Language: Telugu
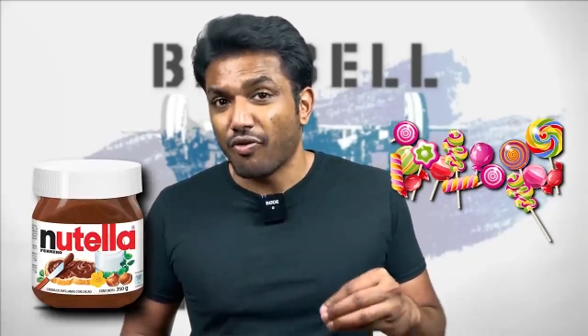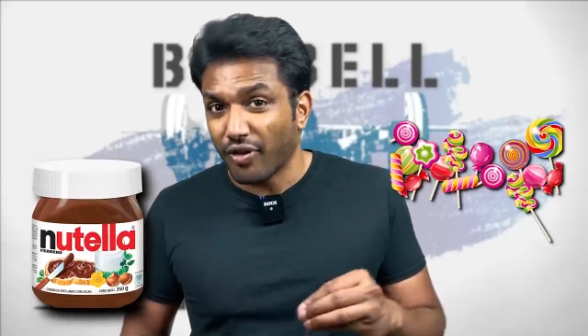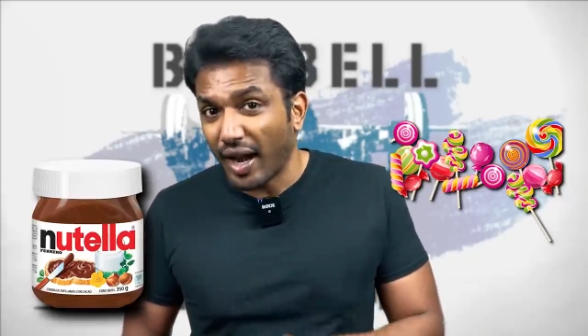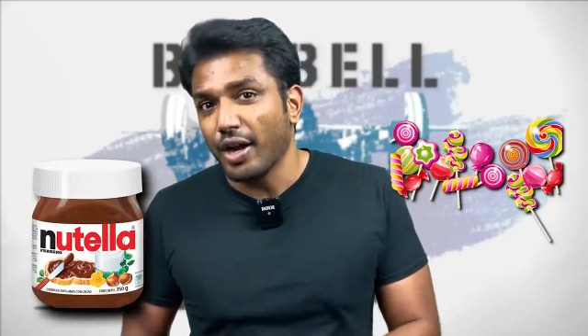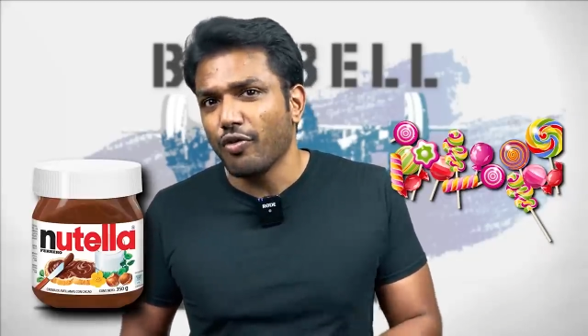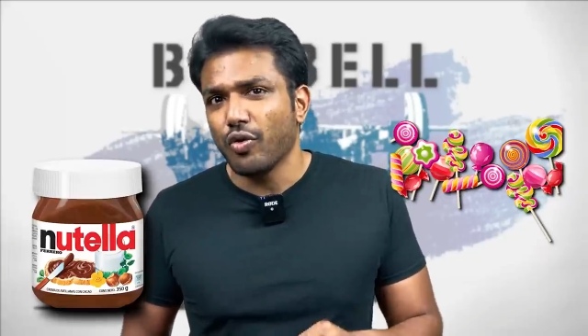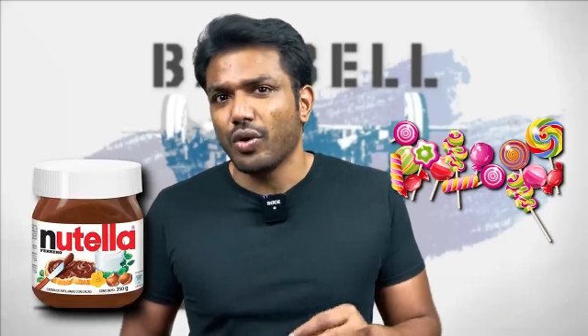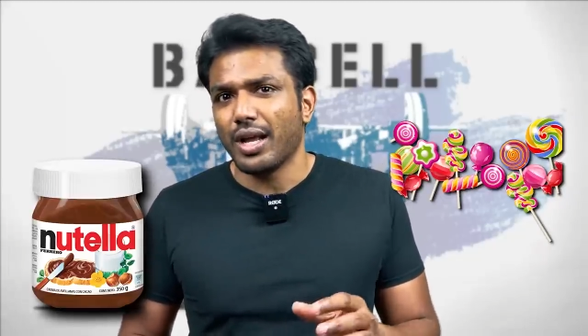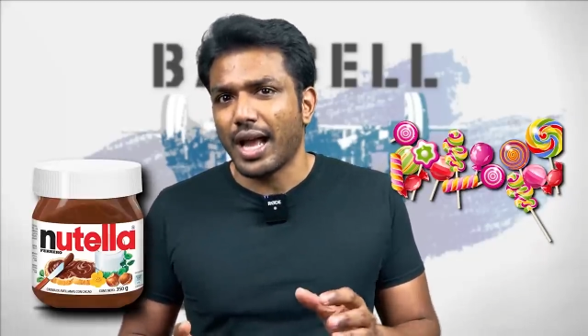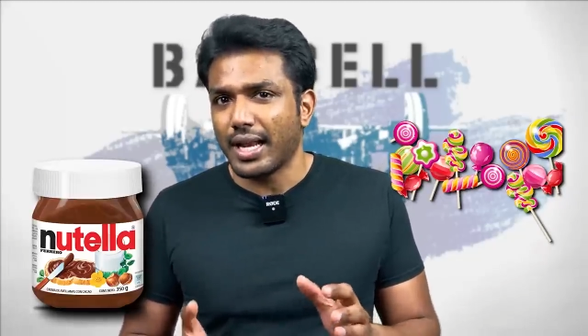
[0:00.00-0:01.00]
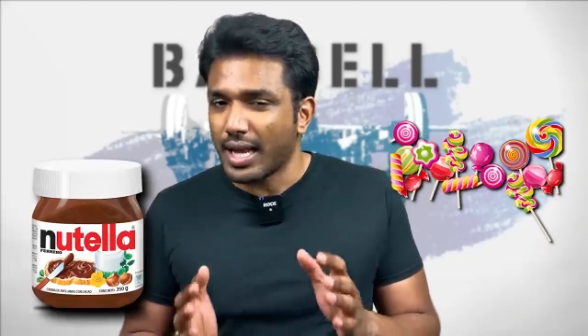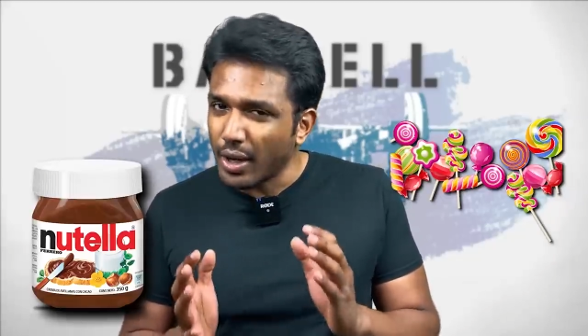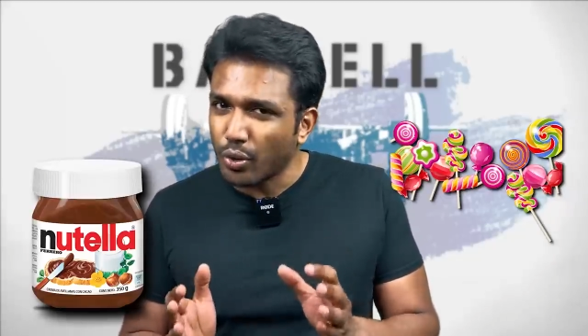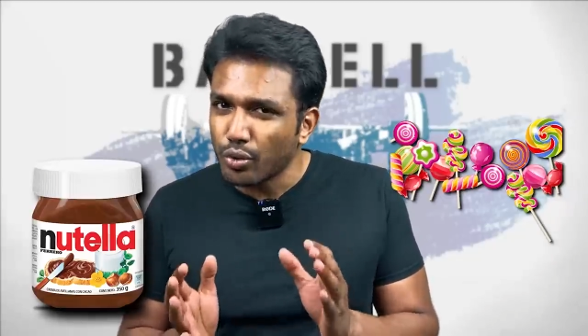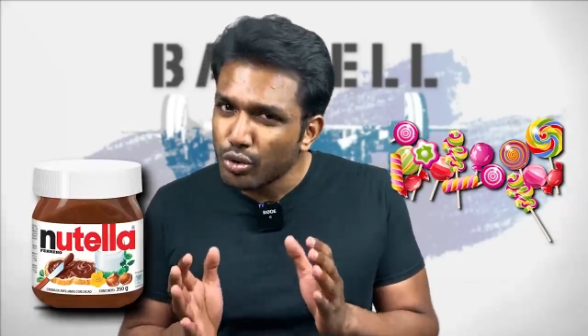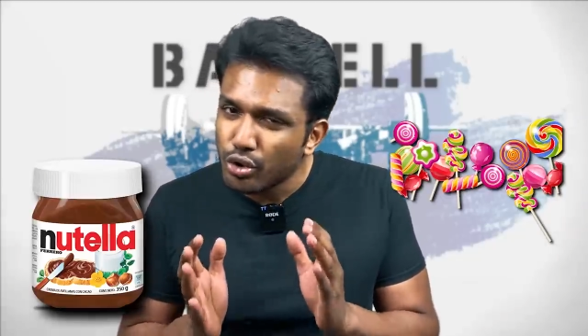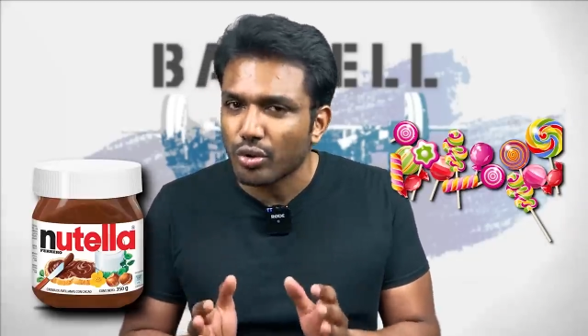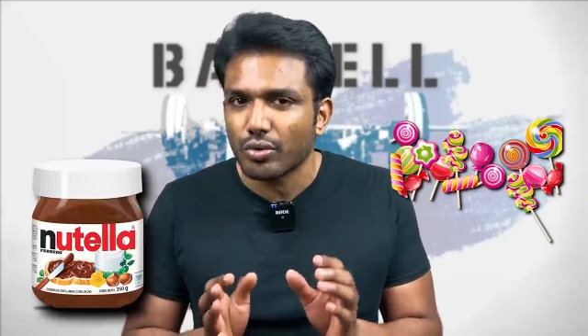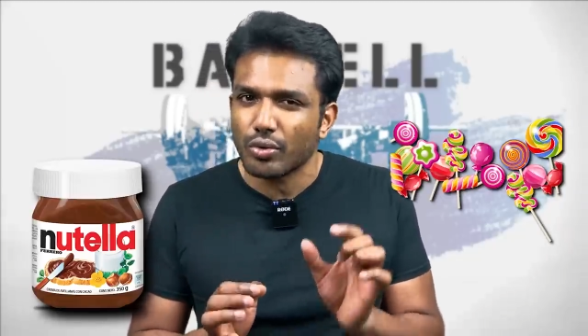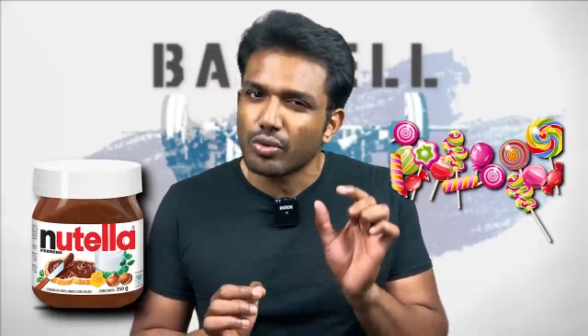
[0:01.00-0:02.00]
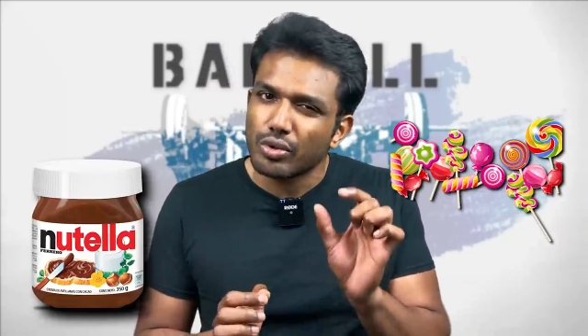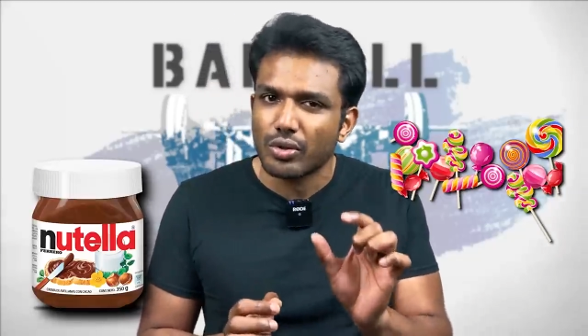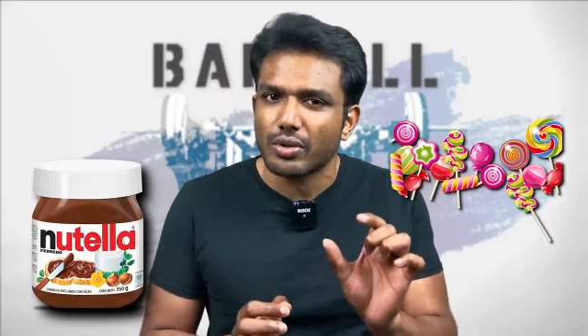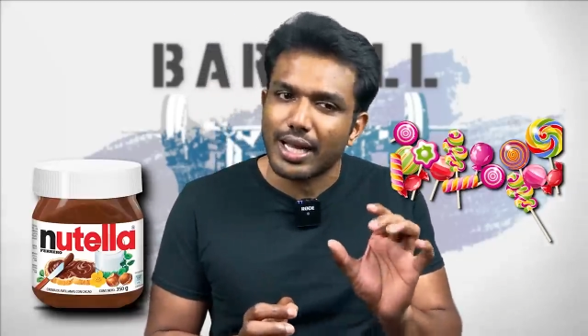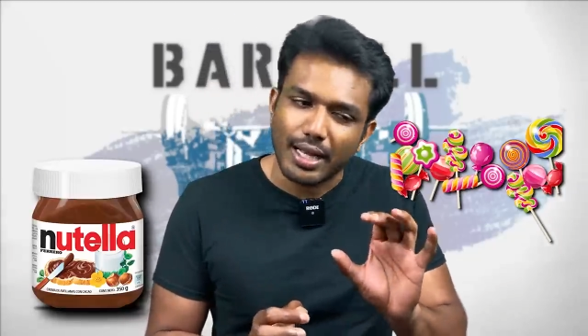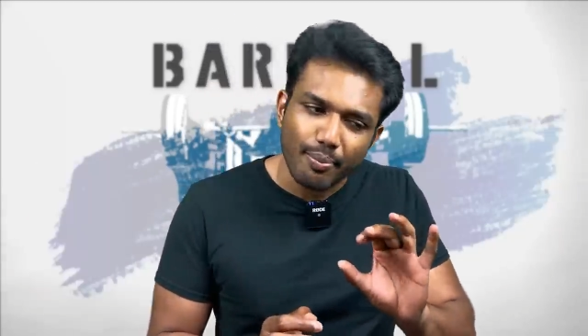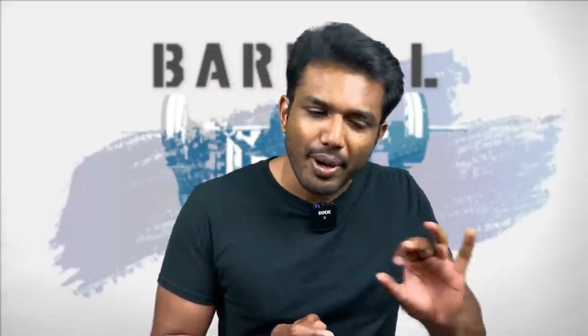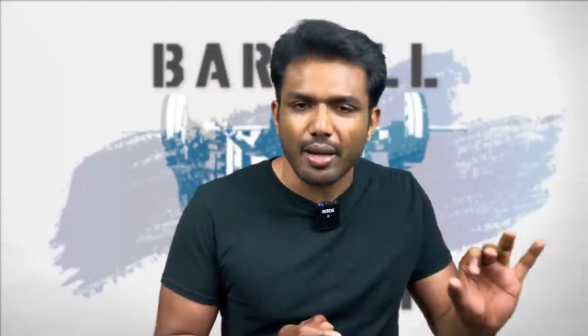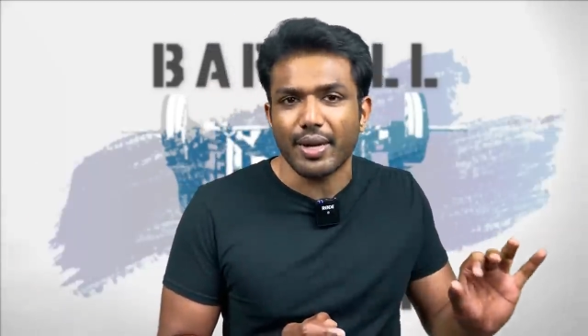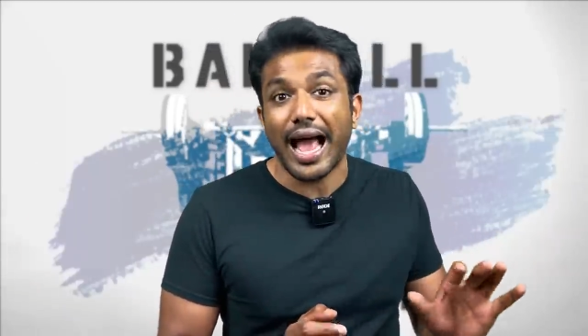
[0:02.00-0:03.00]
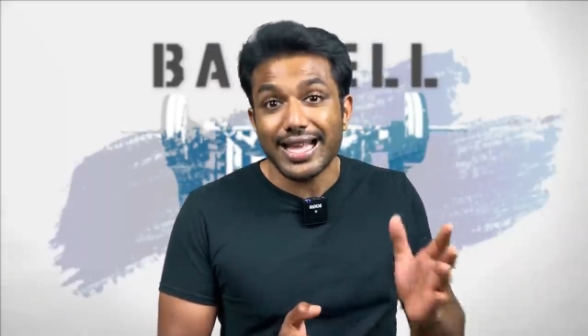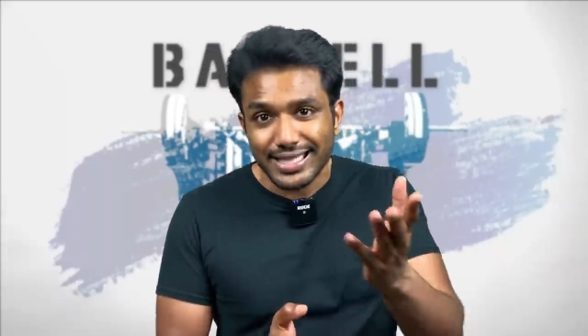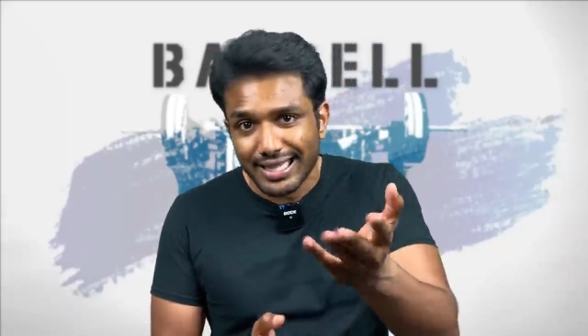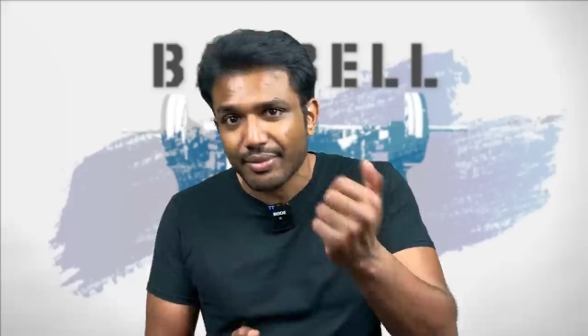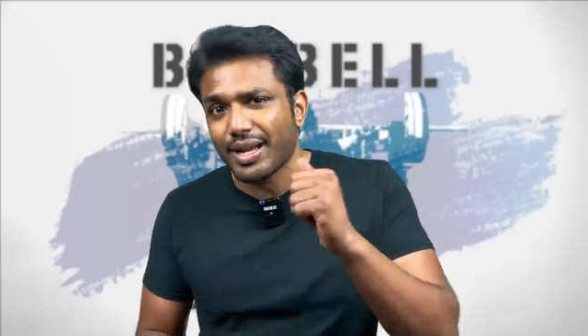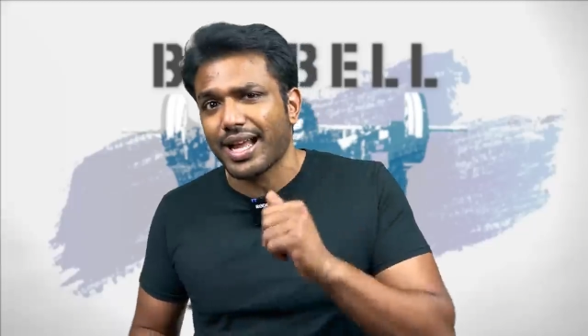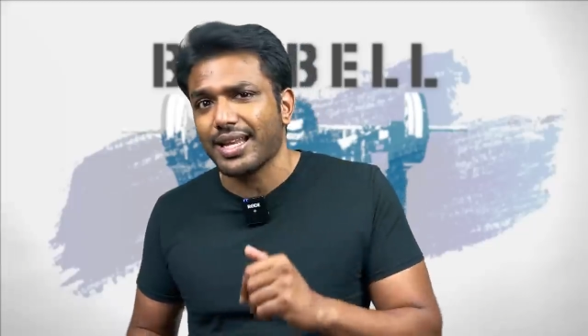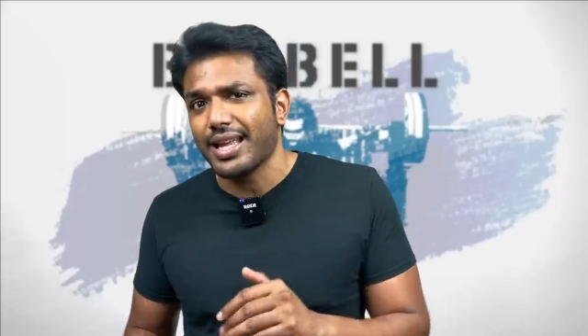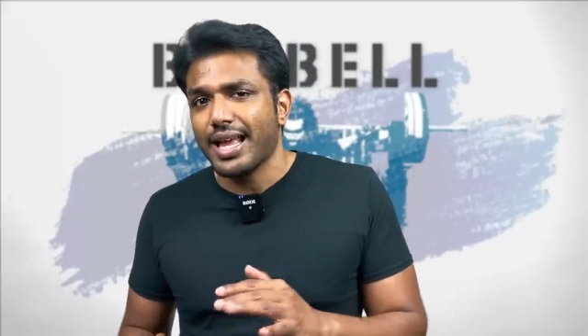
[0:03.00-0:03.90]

ఫ్రైడ్ ఫుడ్ కానీ అవి కొంచెం కొంచెం అలా పక్కన పెట్టి ఐస్ క్రీమ్ కానీ